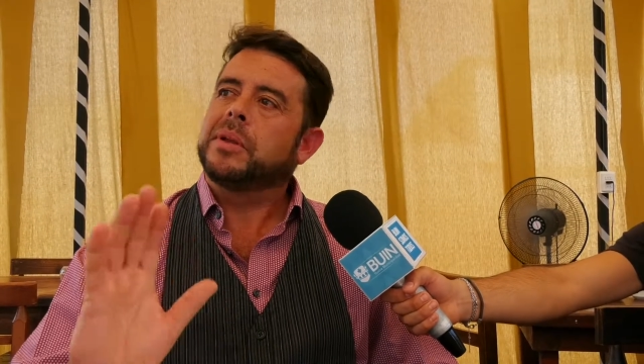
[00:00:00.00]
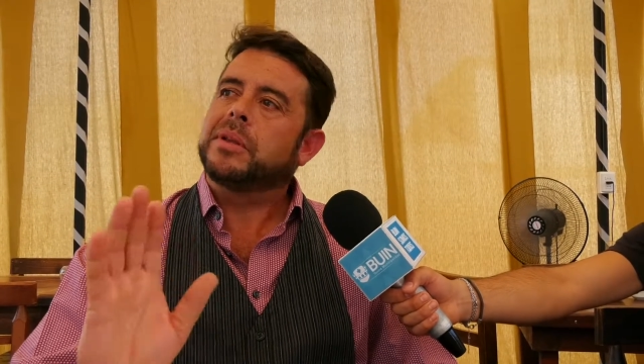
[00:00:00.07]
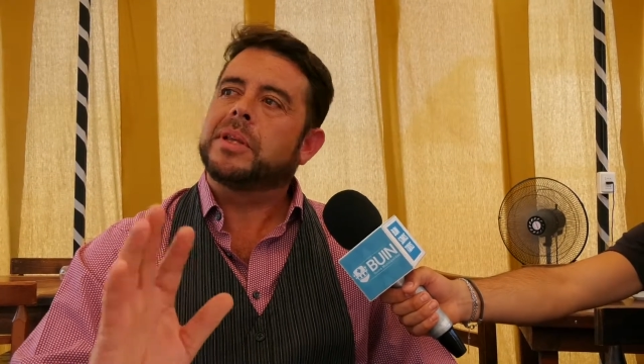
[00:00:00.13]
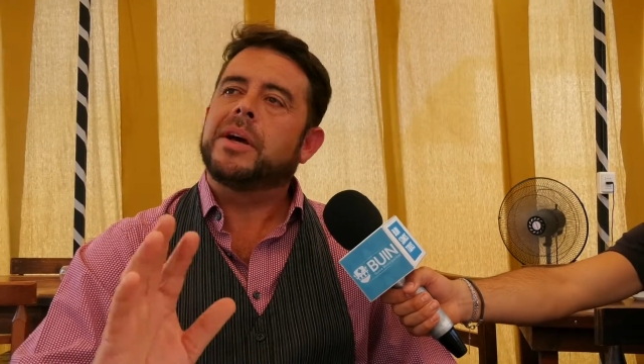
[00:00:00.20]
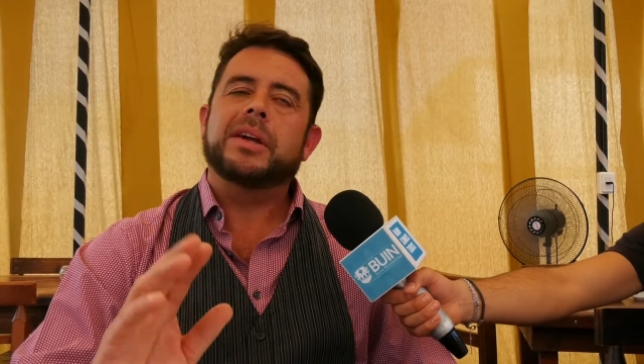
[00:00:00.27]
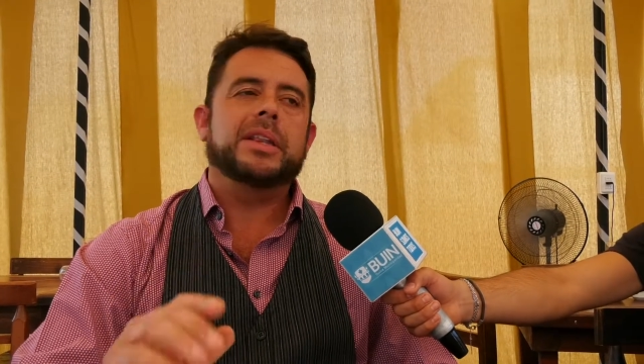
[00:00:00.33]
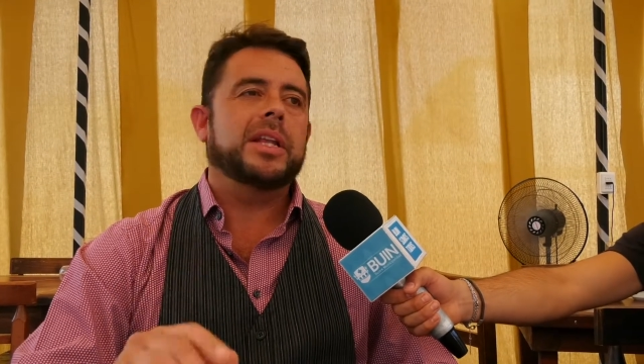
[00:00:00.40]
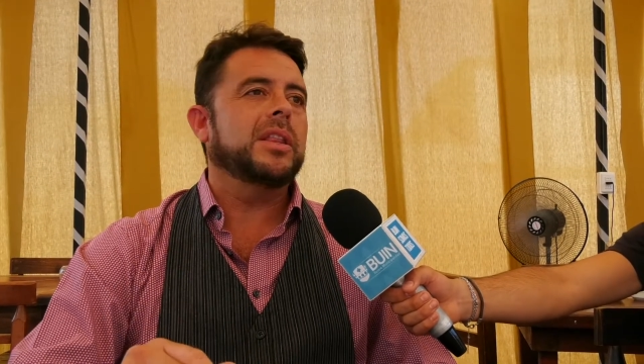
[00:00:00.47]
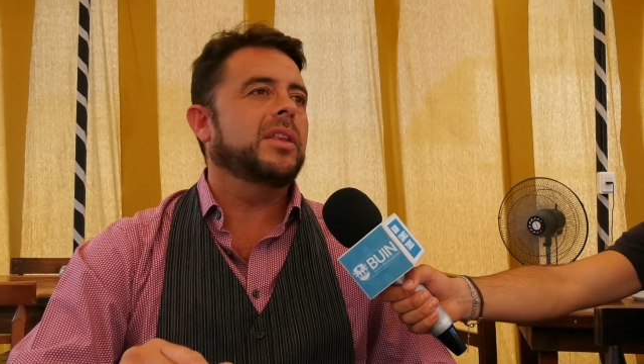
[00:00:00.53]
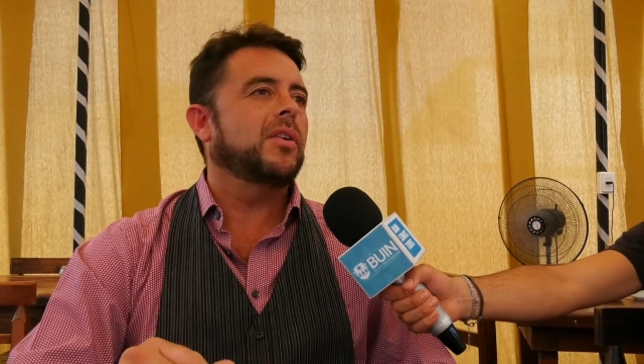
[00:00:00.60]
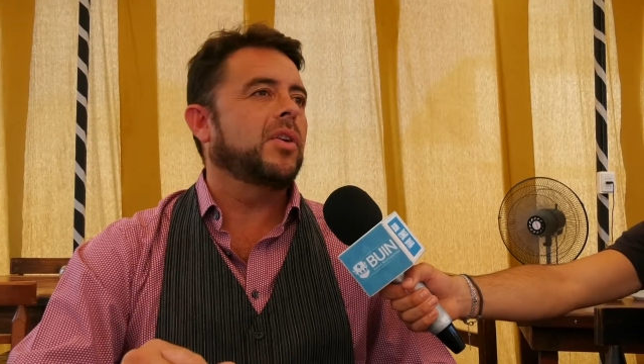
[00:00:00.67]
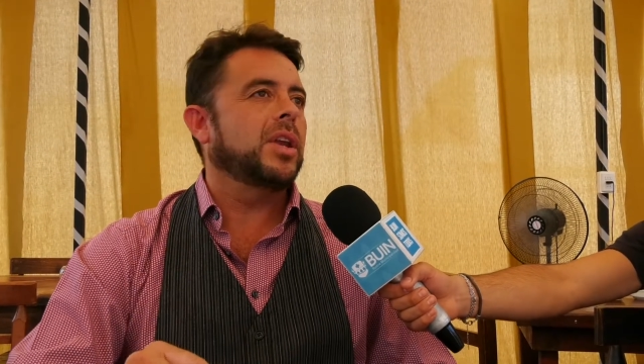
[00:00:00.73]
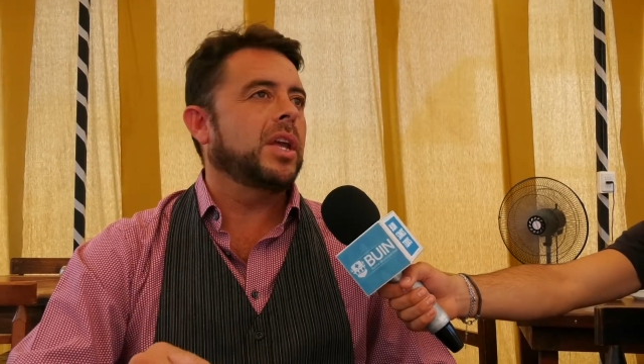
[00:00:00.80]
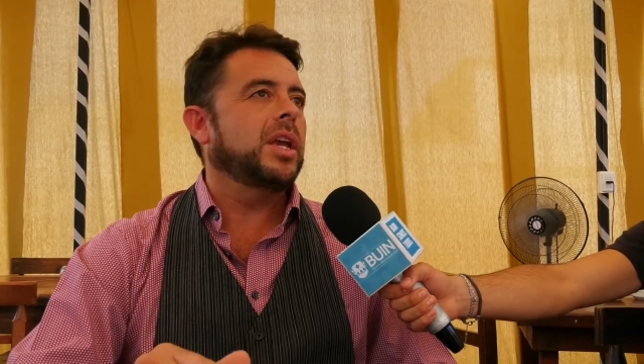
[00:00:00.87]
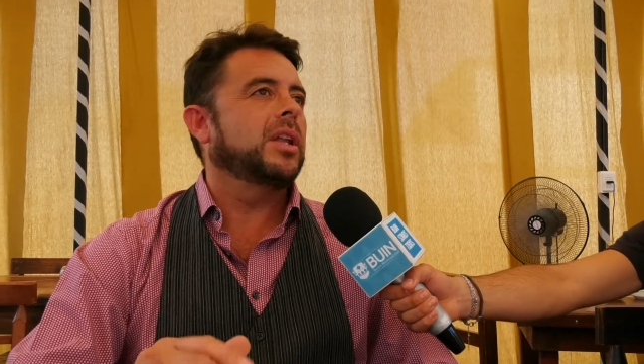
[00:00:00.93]
Está bastante
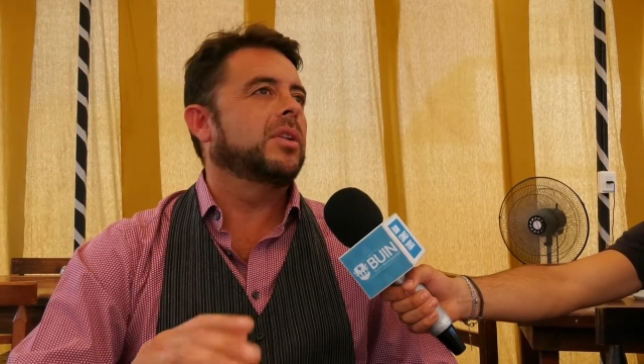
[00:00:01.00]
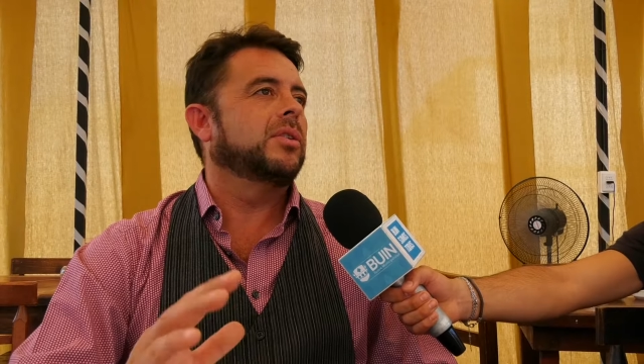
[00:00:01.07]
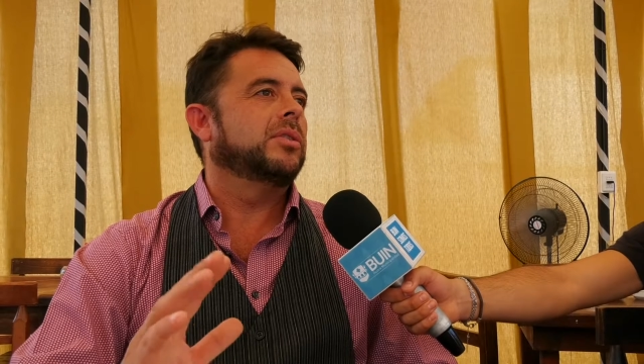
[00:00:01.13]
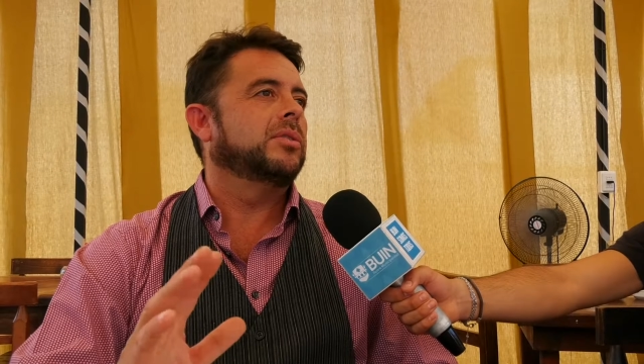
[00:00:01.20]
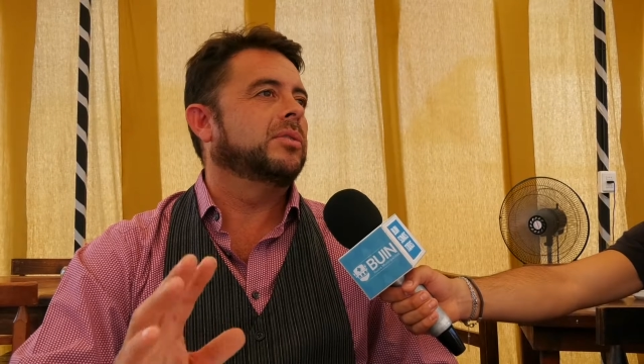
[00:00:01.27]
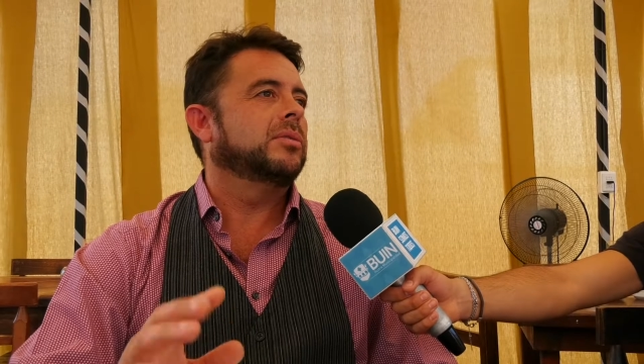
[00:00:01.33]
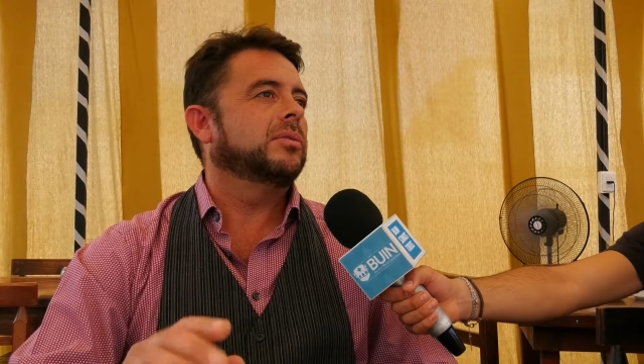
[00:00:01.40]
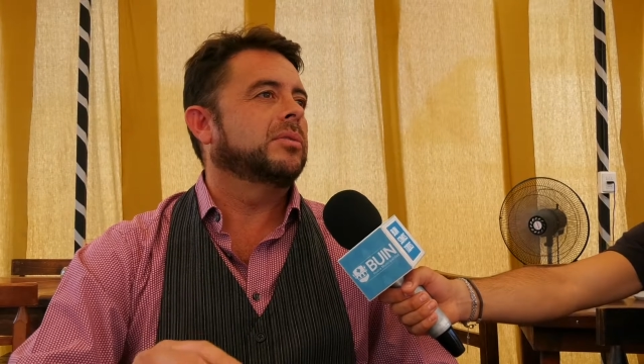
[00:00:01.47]
bonito,